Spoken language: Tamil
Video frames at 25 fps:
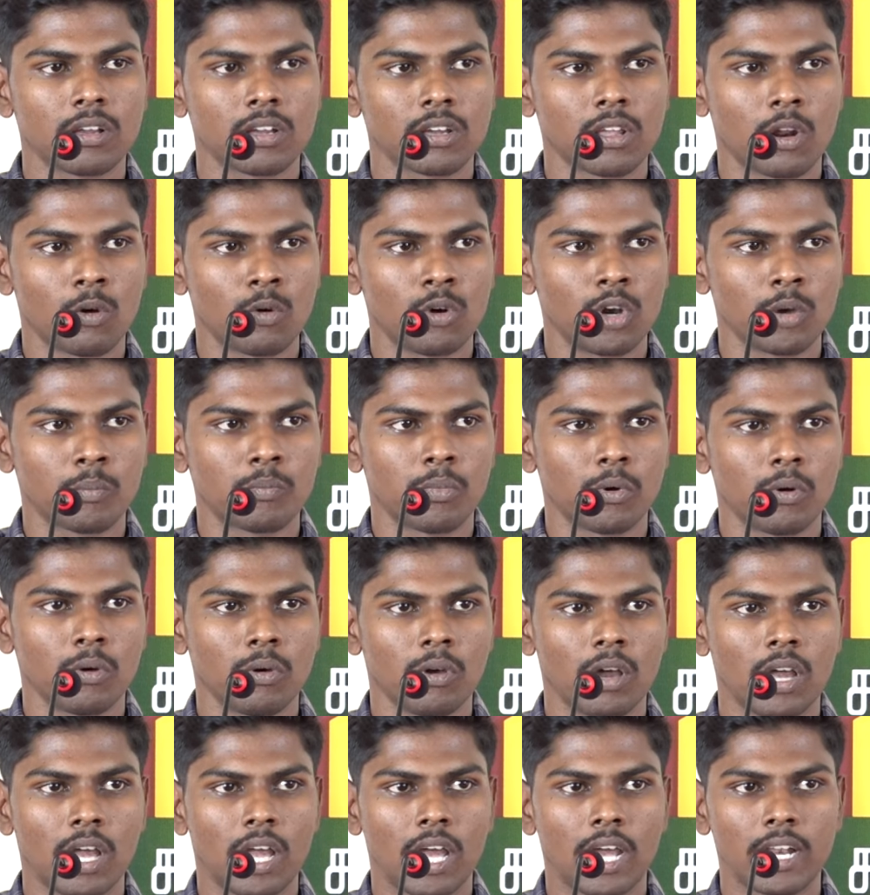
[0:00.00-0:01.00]
கிரவுண்டுக்கு
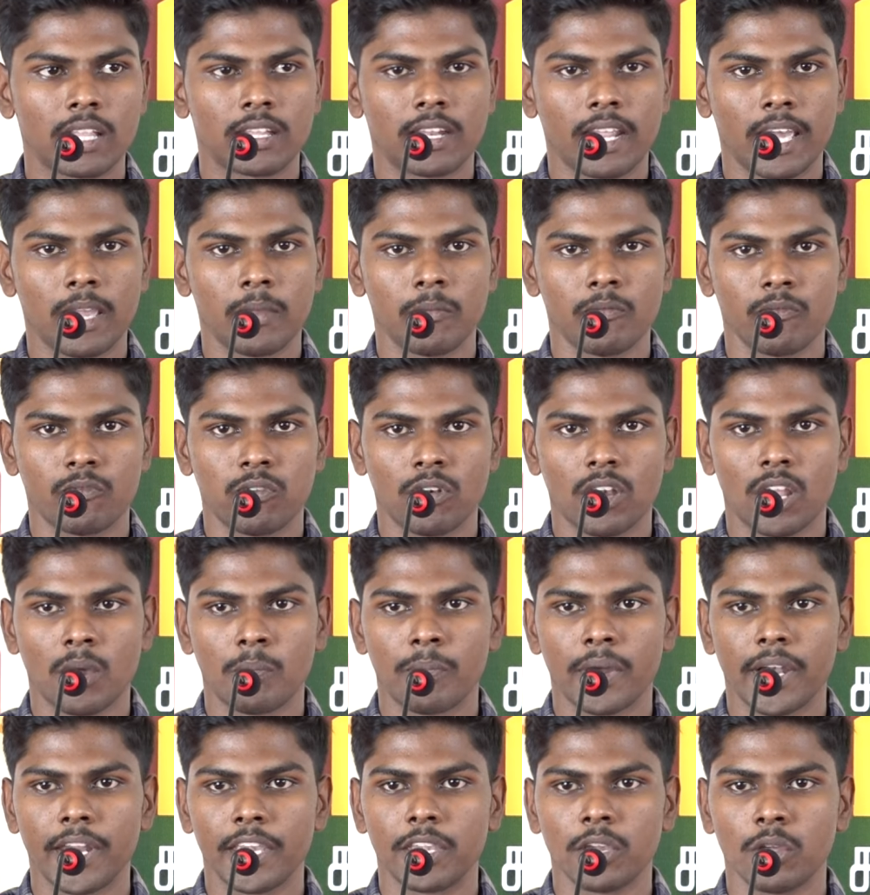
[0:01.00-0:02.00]
போகணும் அட் டைம் ஃபுல்லாக
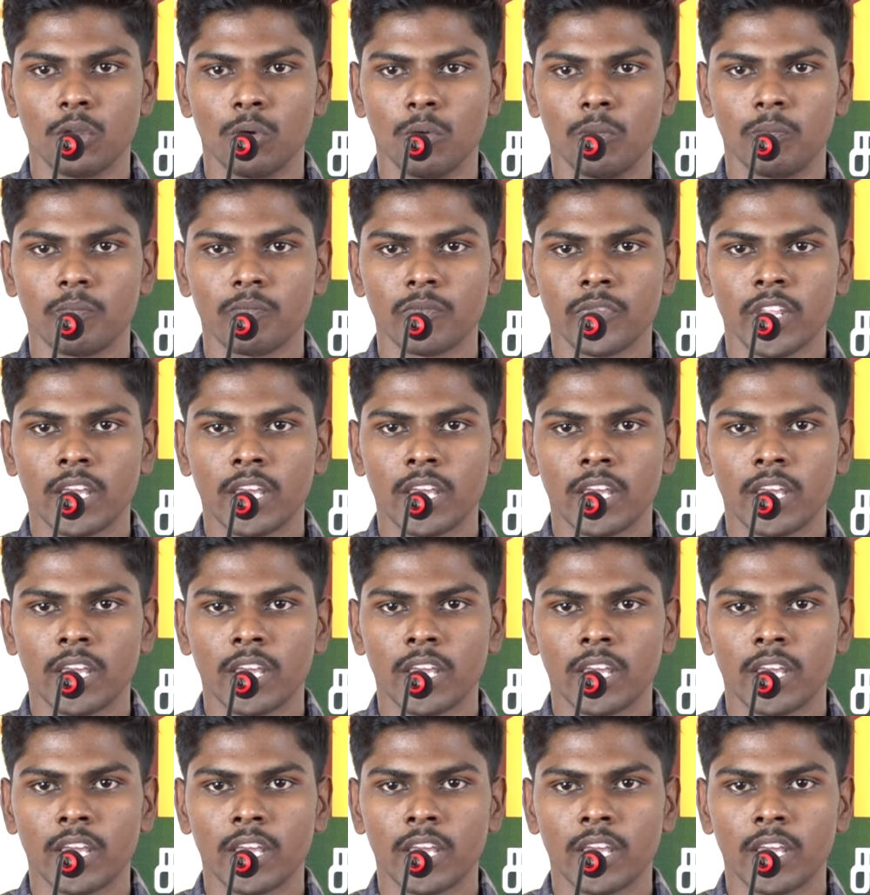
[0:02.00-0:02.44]
படிக்கணும்